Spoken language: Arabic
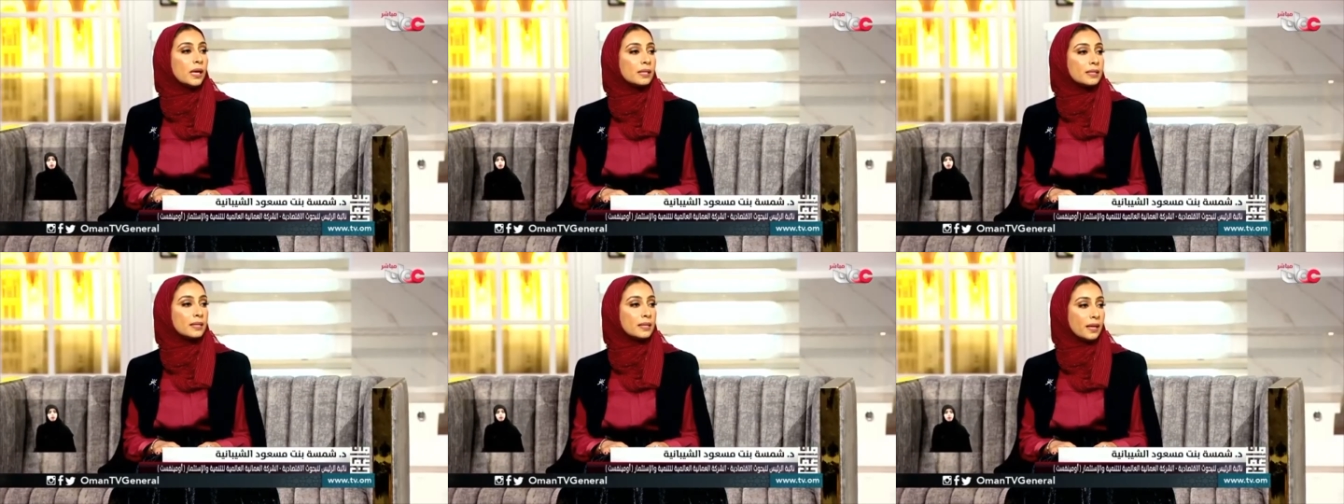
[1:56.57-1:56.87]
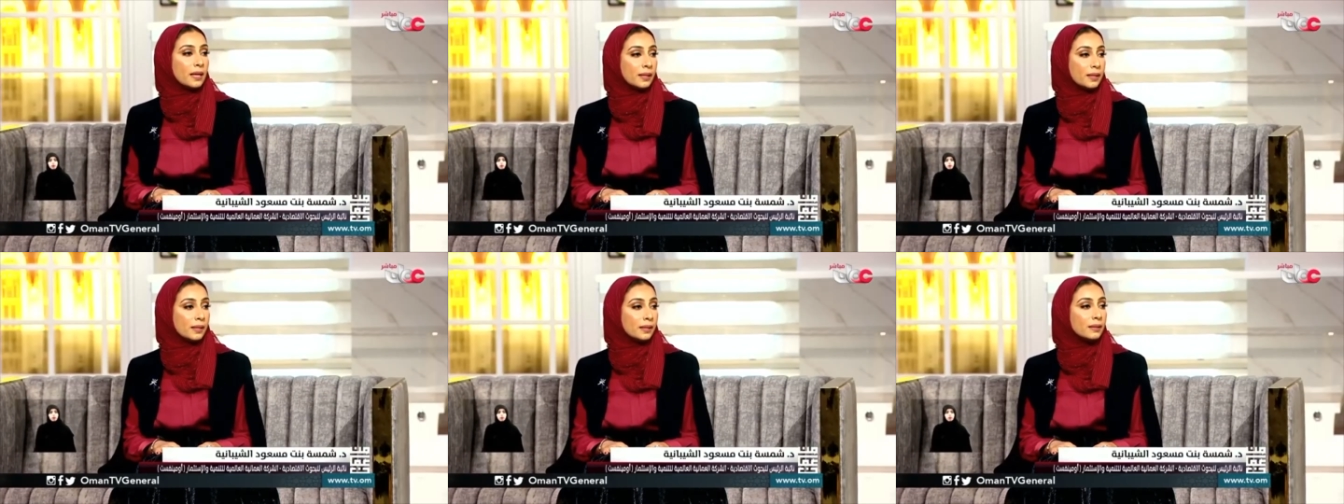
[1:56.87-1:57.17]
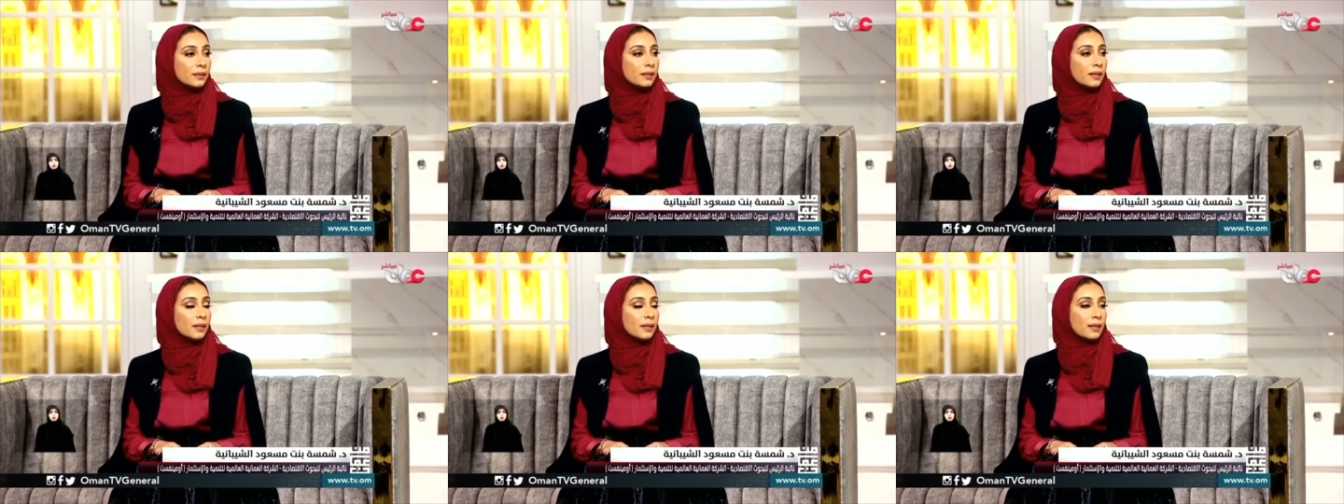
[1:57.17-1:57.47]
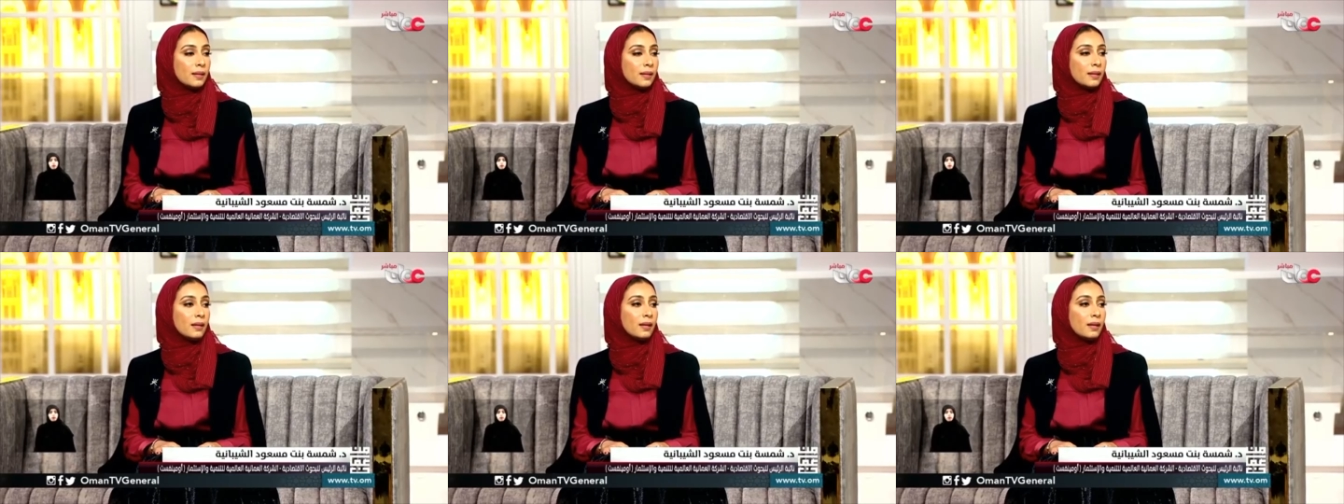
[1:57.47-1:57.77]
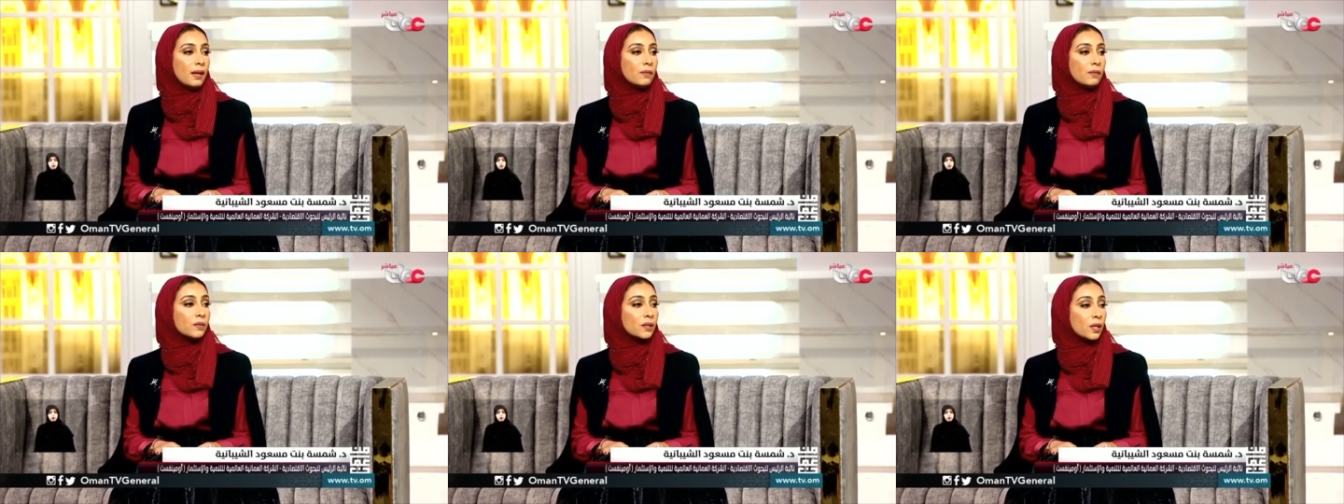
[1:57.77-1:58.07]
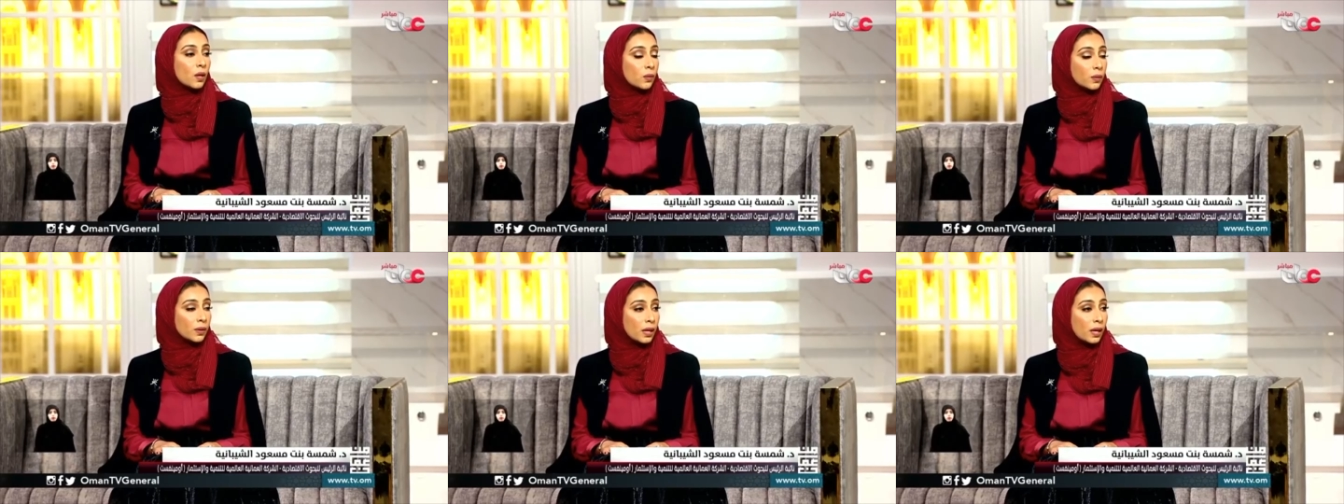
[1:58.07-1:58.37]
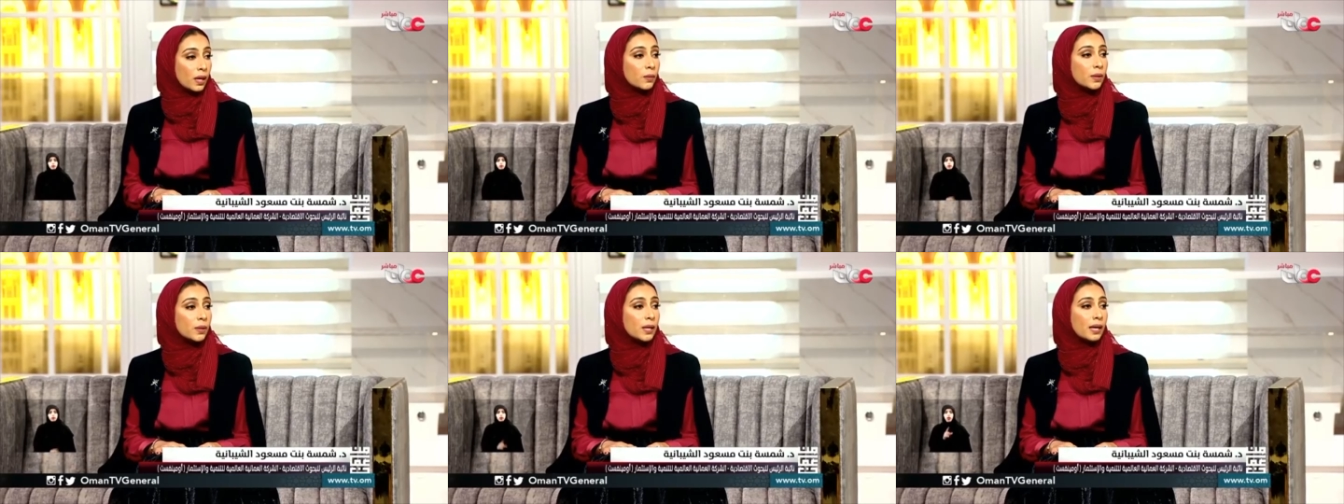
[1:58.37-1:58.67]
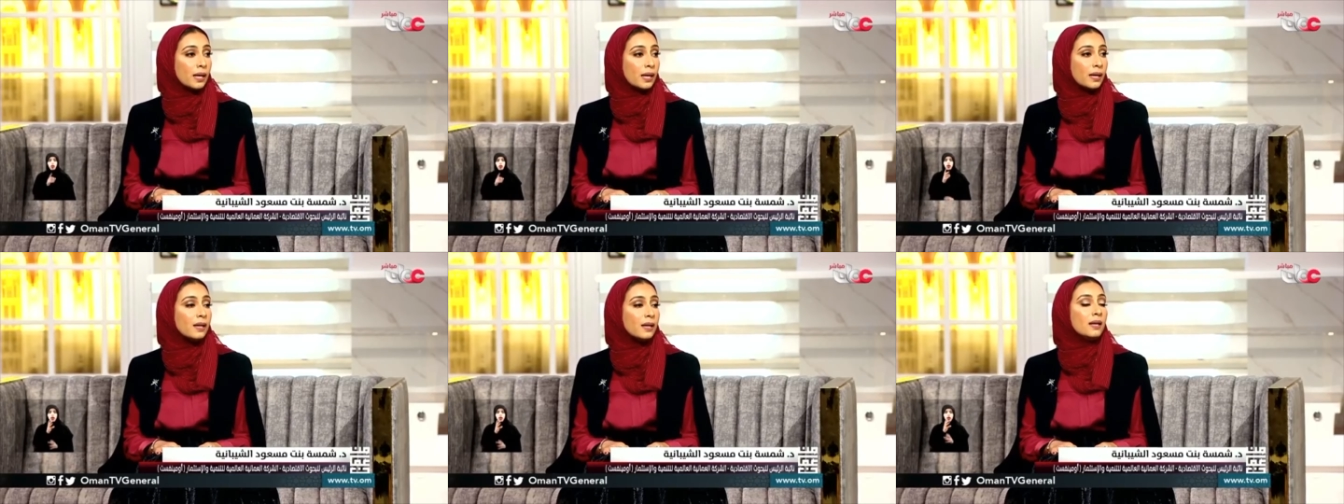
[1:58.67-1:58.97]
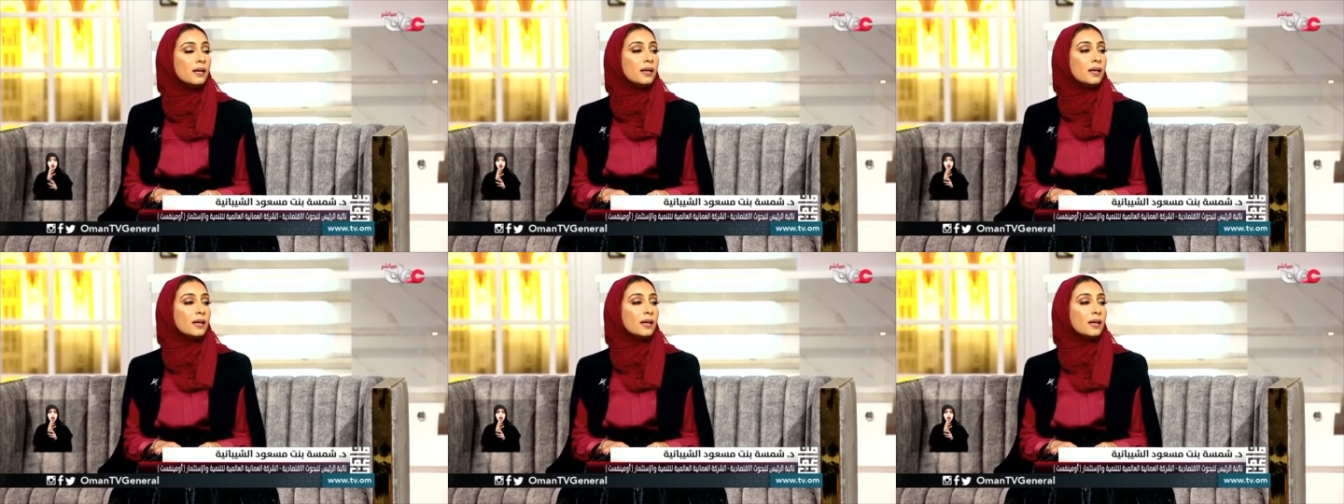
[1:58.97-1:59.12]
آل سعيد آه، حفظه الله ورعاه